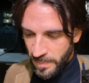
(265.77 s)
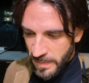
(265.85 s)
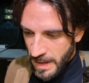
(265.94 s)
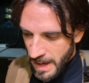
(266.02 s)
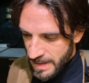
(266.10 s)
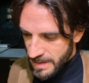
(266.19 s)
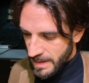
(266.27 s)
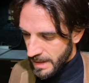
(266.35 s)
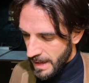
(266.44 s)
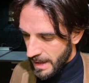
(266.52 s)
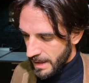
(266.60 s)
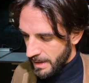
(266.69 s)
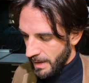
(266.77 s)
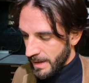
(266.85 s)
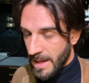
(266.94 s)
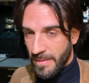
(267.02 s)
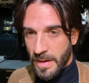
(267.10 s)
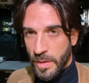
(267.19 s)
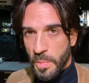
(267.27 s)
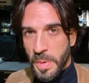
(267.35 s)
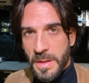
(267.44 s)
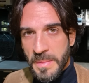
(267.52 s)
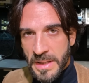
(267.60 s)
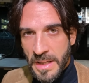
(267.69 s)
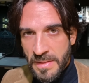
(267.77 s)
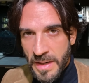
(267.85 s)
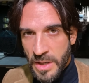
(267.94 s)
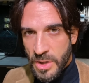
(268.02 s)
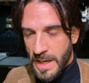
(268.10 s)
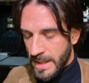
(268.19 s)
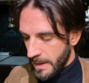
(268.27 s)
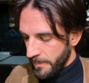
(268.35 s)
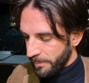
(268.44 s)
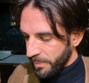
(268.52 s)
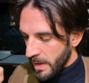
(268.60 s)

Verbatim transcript: destra, andava completamente riverniciata,